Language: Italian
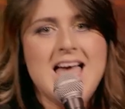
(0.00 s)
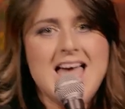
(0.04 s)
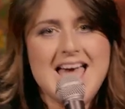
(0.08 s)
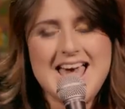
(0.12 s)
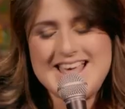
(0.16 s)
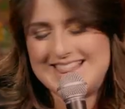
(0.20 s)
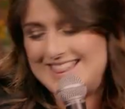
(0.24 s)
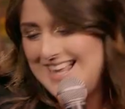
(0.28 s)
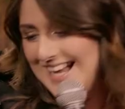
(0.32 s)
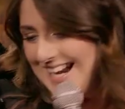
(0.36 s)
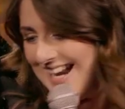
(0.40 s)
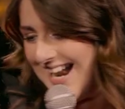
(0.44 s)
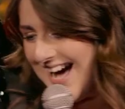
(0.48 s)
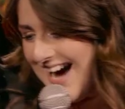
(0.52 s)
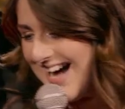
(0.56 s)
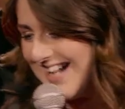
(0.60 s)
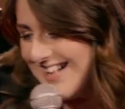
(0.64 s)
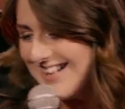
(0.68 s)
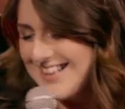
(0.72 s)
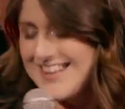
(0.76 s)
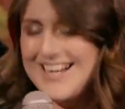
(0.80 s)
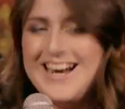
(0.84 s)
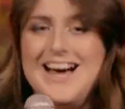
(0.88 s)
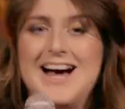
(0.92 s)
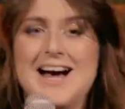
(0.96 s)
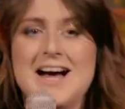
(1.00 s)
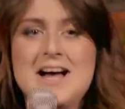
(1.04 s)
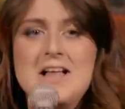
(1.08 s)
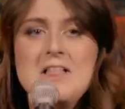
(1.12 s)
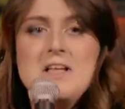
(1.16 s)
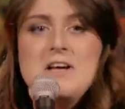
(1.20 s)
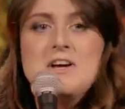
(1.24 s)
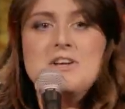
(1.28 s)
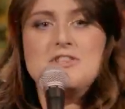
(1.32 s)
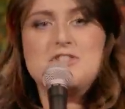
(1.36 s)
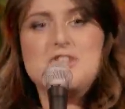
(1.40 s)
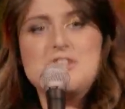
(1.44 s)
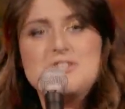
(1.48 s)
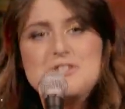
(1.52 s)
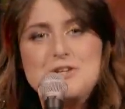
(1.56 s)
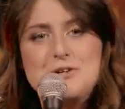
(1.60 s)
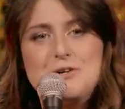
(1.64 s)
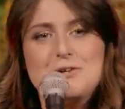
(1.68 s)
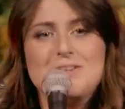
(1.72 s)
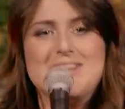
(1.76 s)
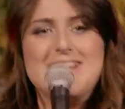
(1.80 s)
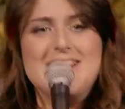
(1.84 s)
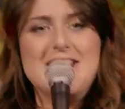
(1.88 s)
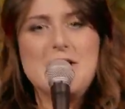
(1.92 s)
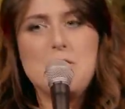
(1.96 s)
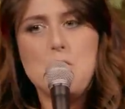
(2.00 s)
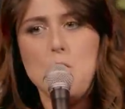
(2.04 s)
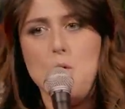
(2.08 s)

e dall'altra ci sono delle